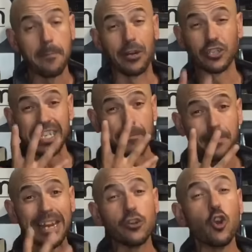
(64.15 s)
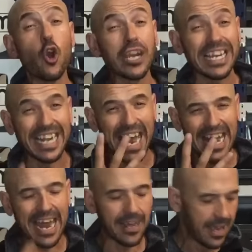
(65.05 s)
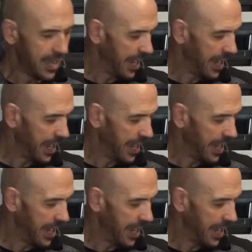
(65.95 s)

pero siempre no inhalar,